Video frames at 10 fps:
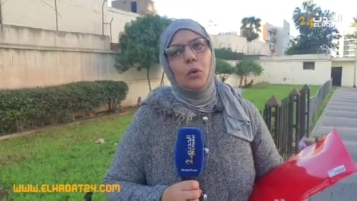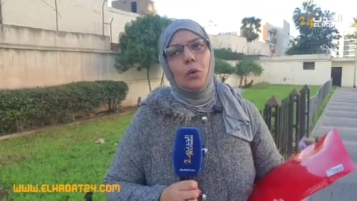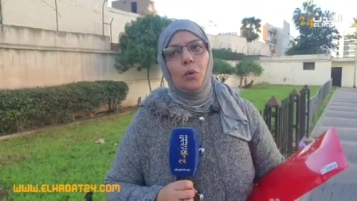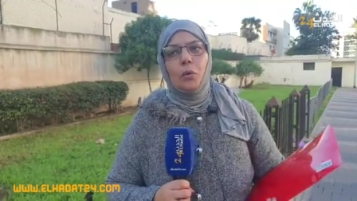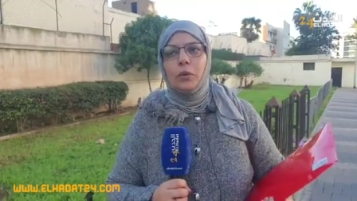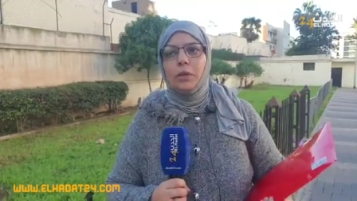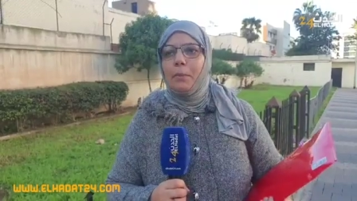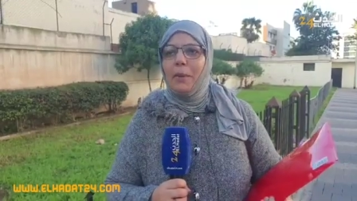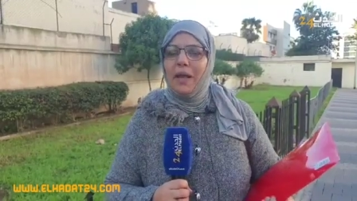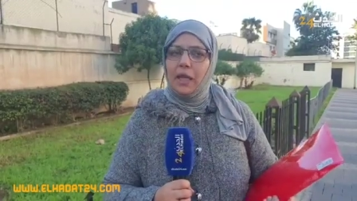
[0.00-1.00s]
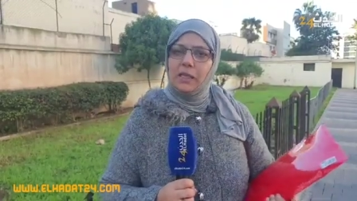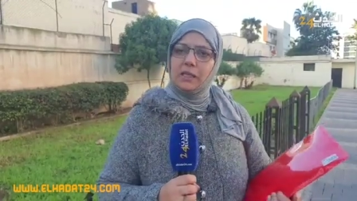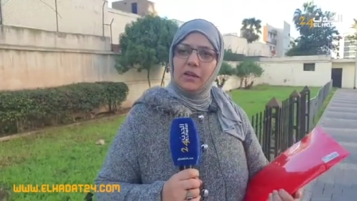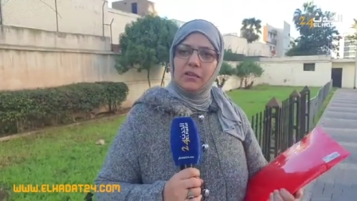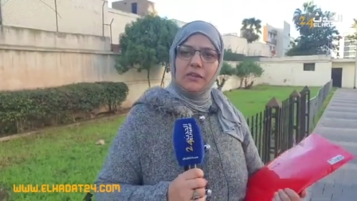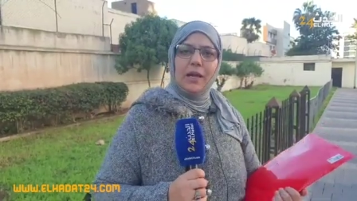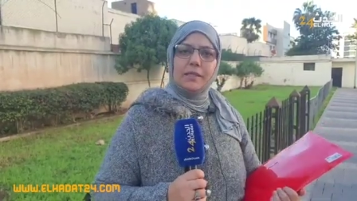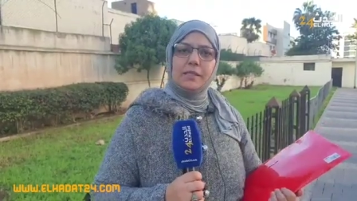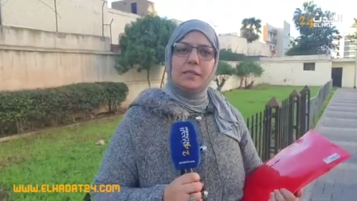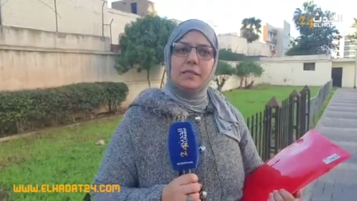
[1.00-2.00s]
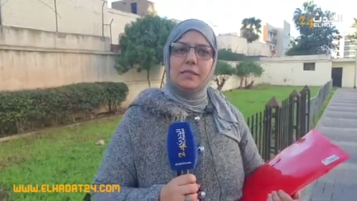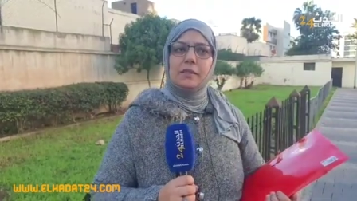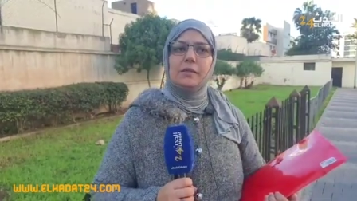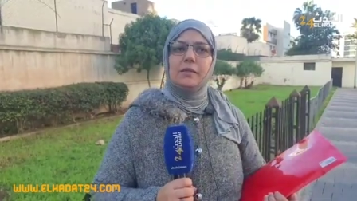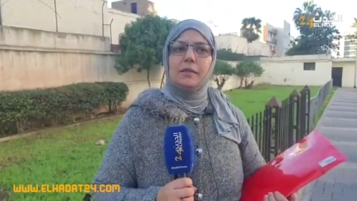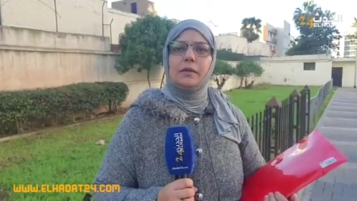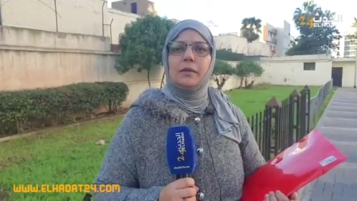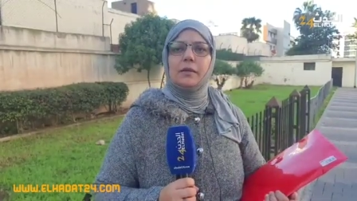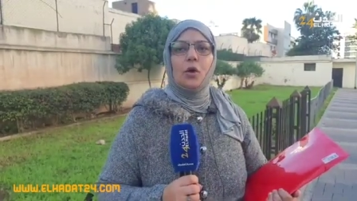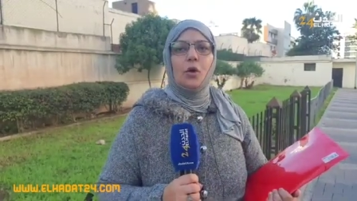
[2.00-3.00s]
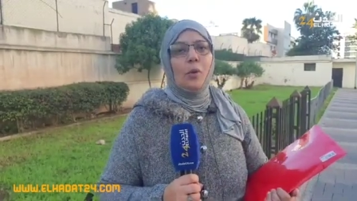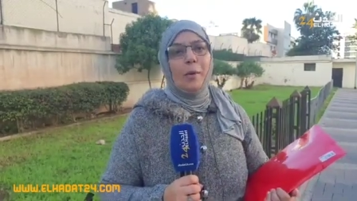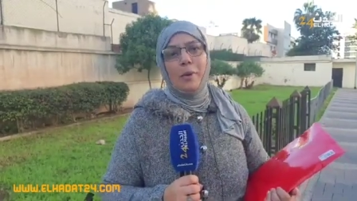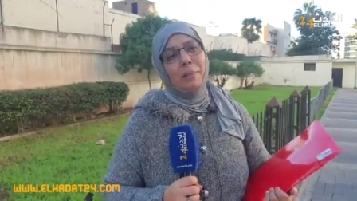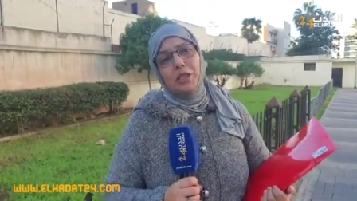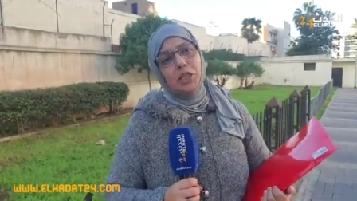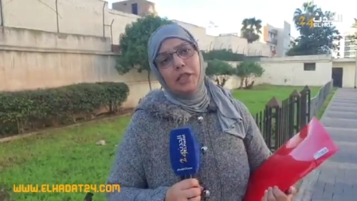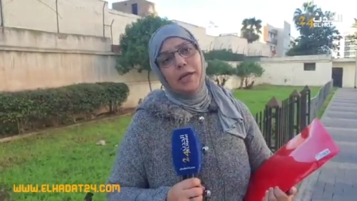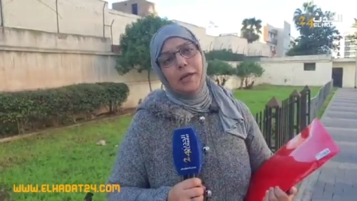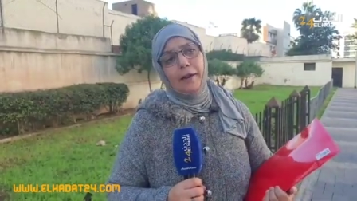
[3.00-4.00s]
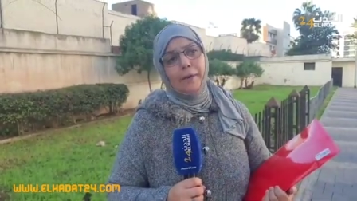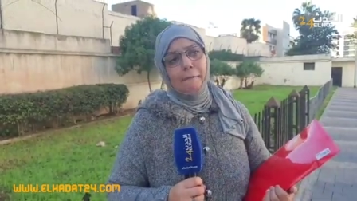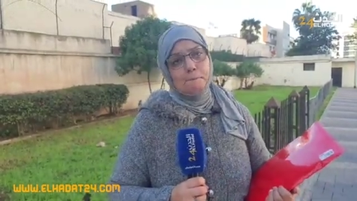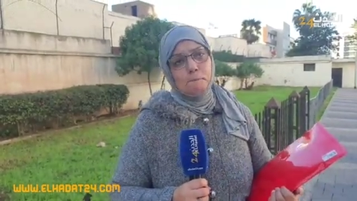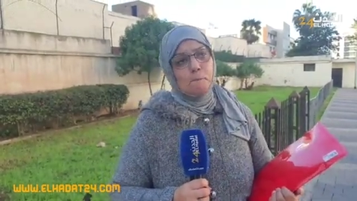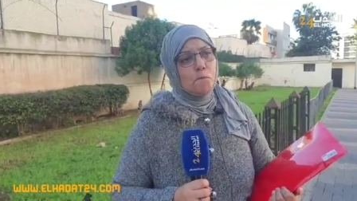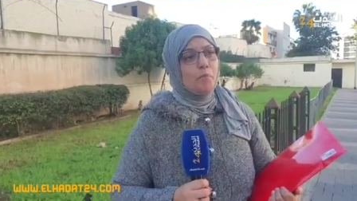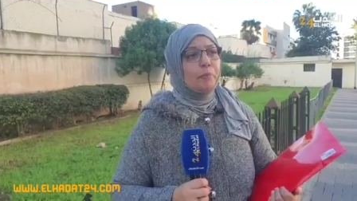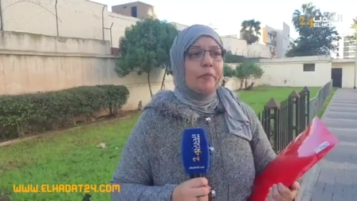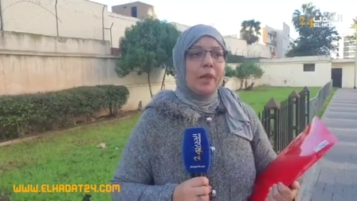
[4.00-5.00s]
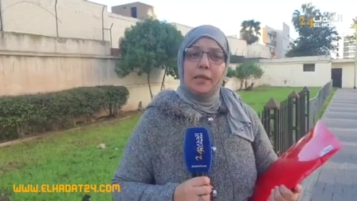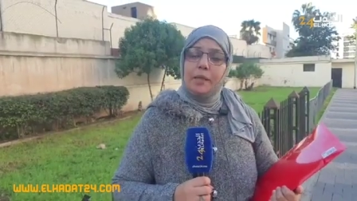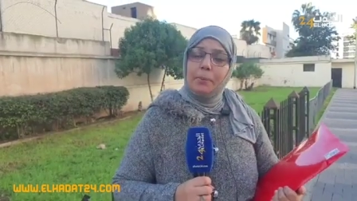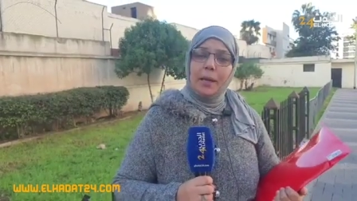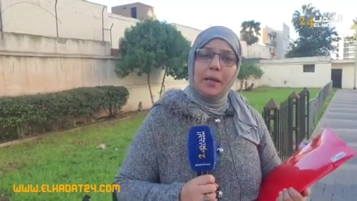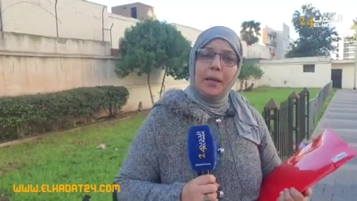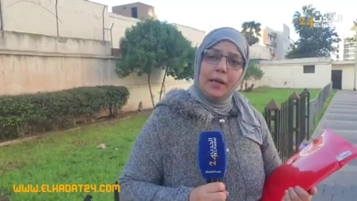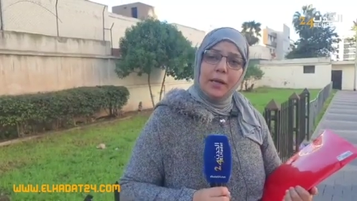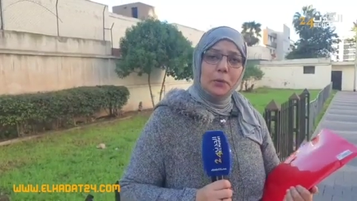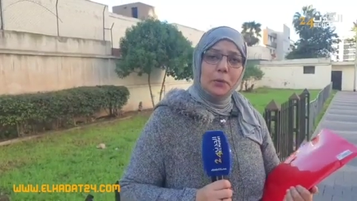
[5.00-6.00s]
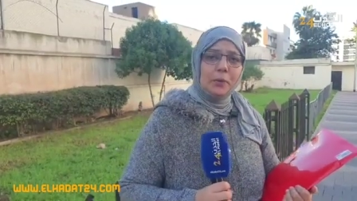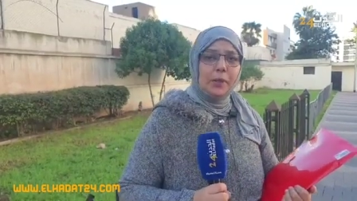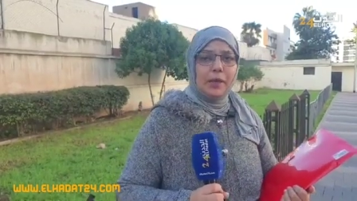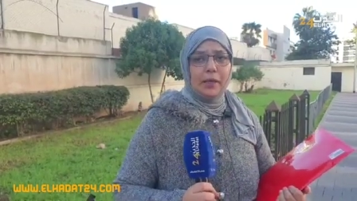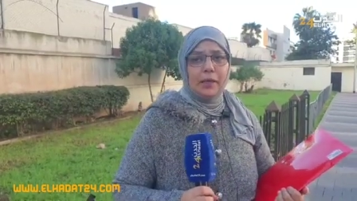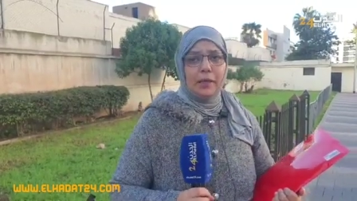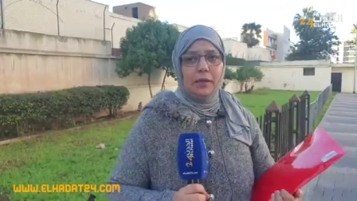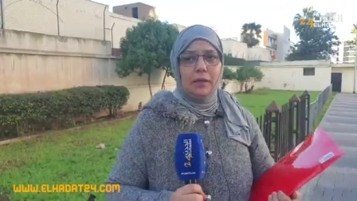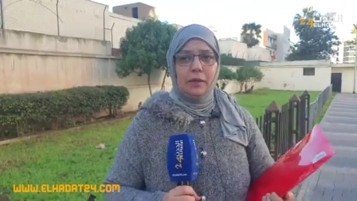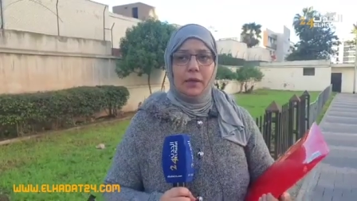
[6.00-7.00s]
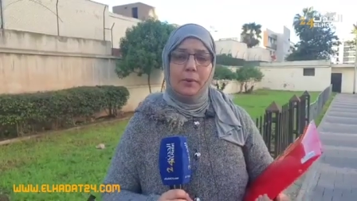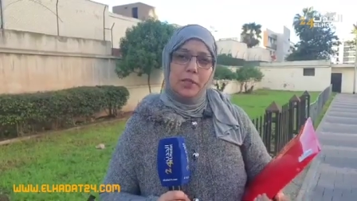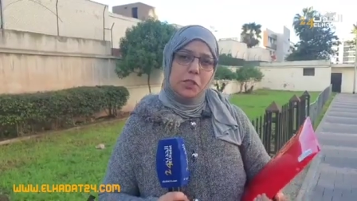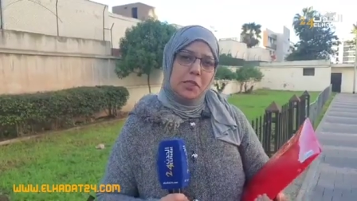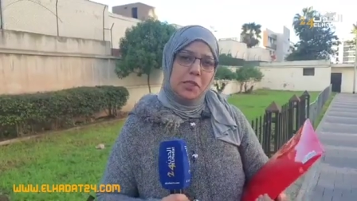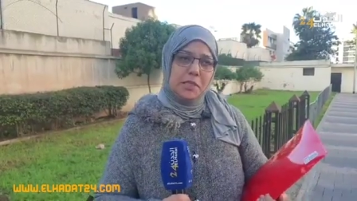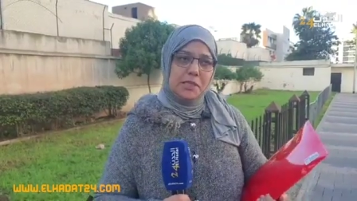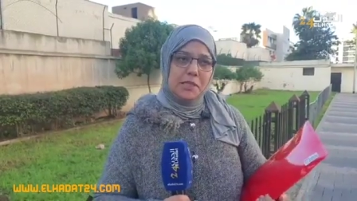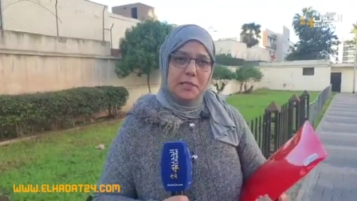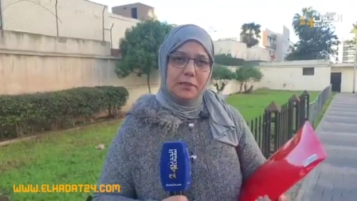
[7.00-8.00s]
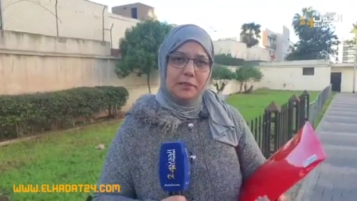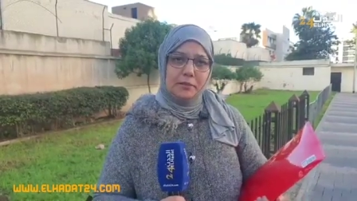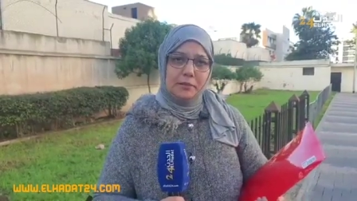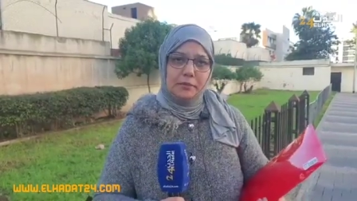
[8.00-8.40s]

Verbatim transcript: ودابا بحال هذيك ترفضات هو ما بغاش يديرها دابا غنعاود للخبره الجينيه الثانيه